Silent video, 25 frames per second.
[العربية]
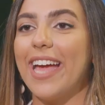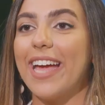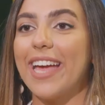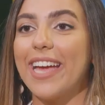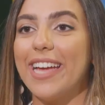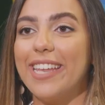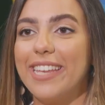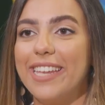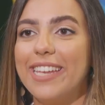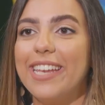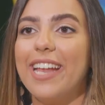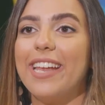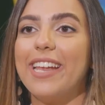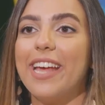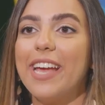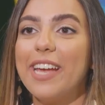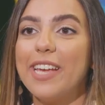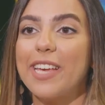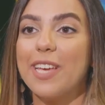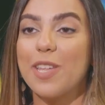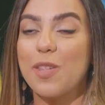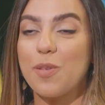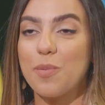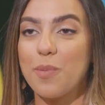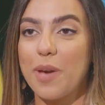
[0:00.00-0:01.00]
خلينا
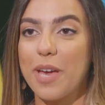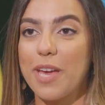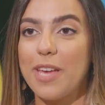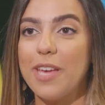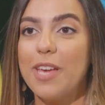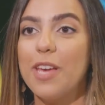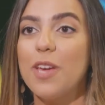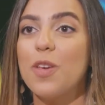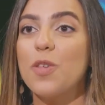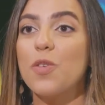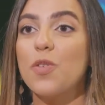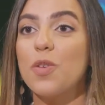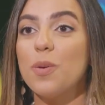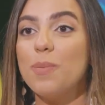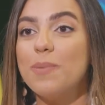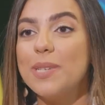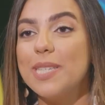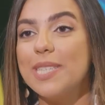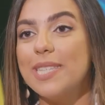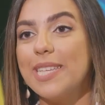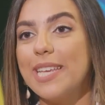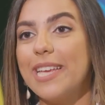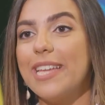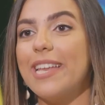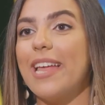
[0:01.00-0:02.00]
نحكي شوي شو
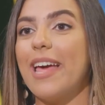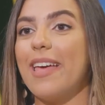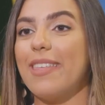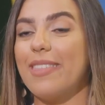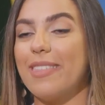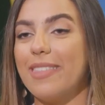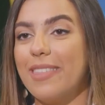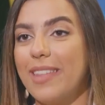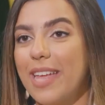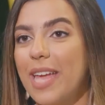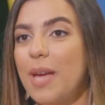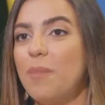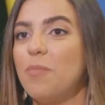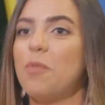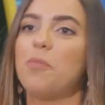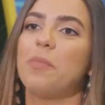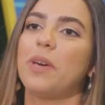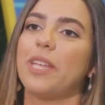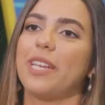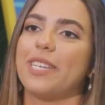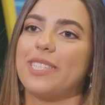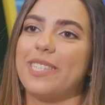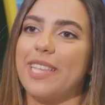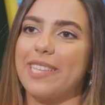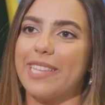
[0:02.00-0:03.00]
بصير أثناء
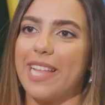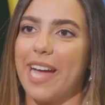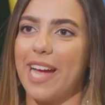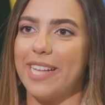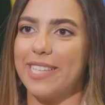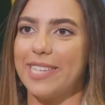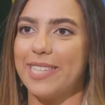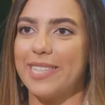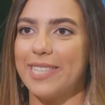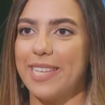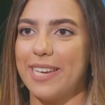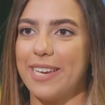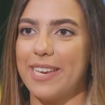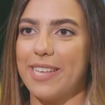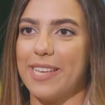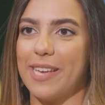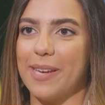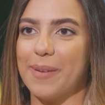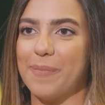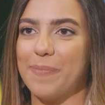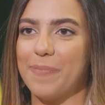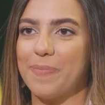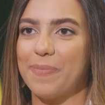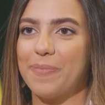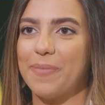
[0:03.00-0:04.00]
ممارسة العادة
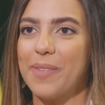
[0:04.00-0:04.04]
السرية